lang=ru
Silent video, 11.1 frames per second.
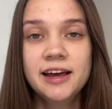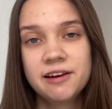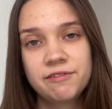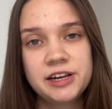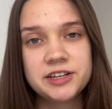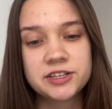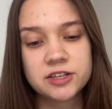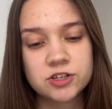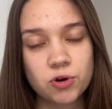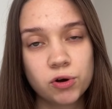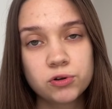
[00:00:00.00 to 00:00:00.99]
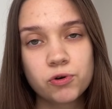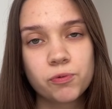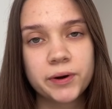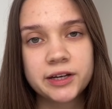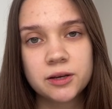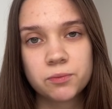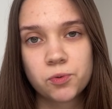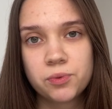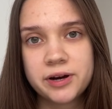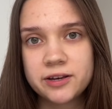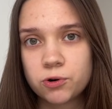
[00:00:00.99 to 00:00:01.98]
вели дистанционку, поэтому
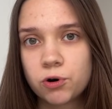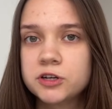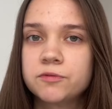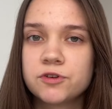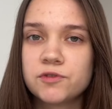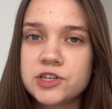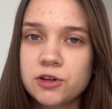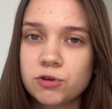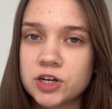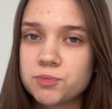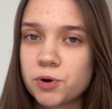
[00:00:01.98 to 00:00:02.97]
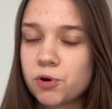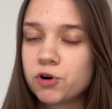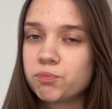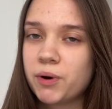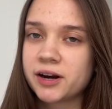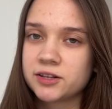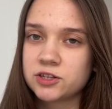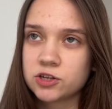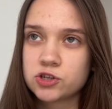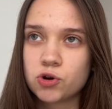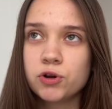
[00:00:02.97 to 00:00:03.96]
мы не ходим в университет, у нас проходят пары
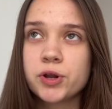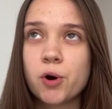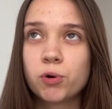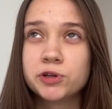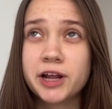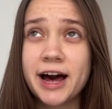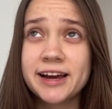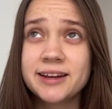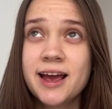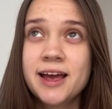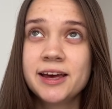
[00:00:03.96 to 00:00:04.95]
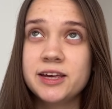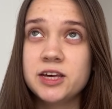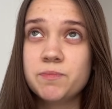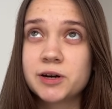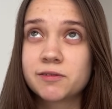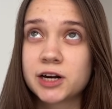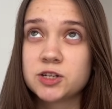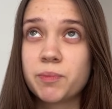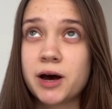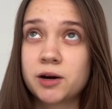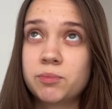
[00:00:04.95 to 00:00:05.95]
дистанционно, онлайн. И первый раз
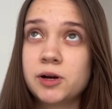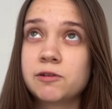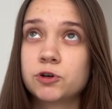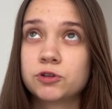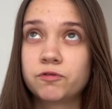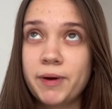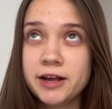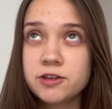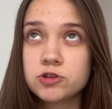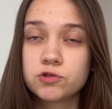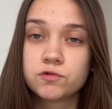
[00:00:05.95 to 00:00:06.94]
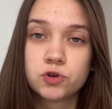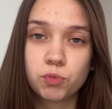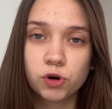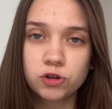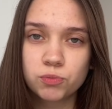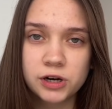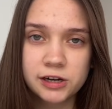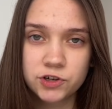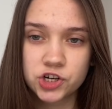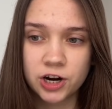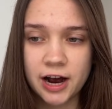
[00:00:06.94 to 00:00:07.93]
пары были вот в пятницу, в субботу были
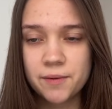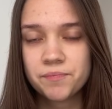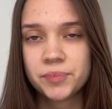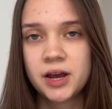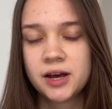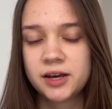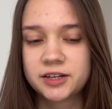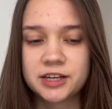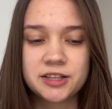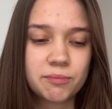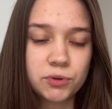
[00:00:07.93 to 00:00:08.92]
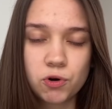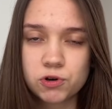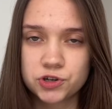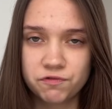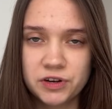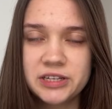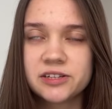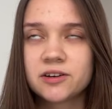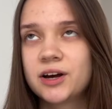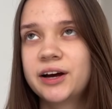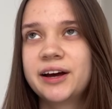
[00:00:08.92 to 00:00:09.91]
вчера. И, кстати, там было очень
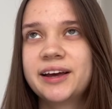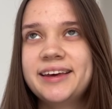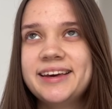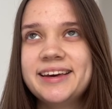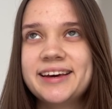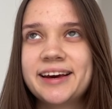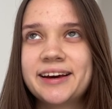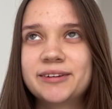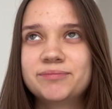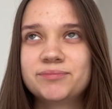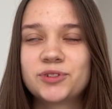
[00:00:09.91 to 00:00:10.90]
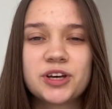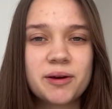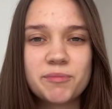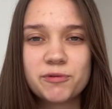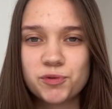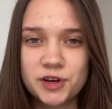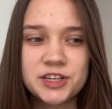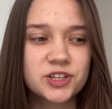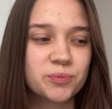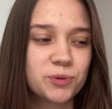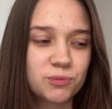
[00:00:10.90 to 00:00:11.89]
весело, и ну, я имею в виду
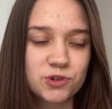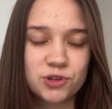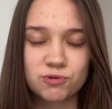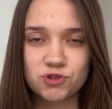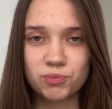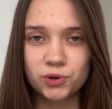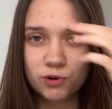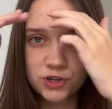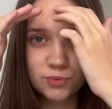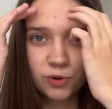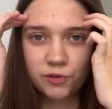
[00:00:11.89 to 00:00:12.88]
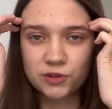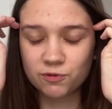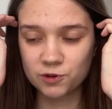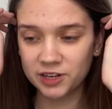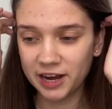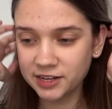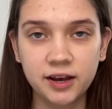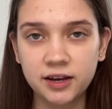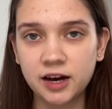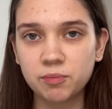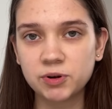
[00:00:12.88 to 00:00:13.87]
весело, потому что нужно было очень много всего сдать. И
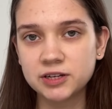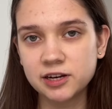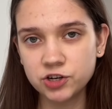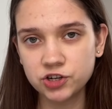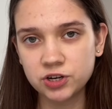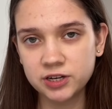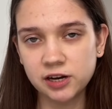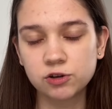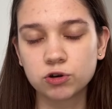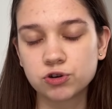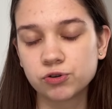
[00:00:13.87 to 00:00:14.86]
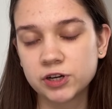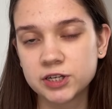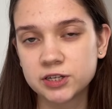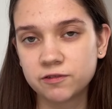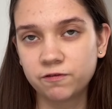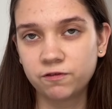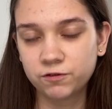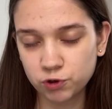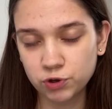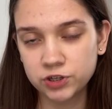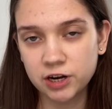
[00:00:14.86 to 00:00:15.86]
как бы на следующей неделе тоже у нас всю
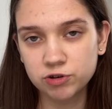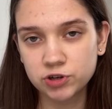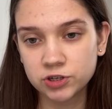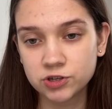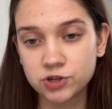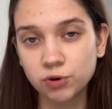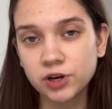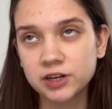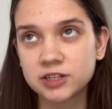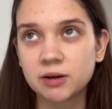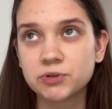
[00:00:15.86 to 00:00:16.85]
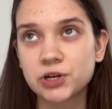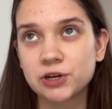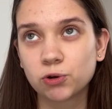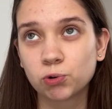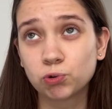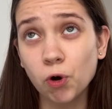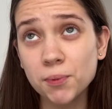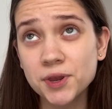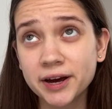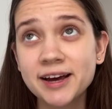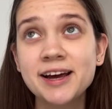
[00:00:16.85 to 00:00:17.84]
неделю дистанционка, на самом деле это удобно,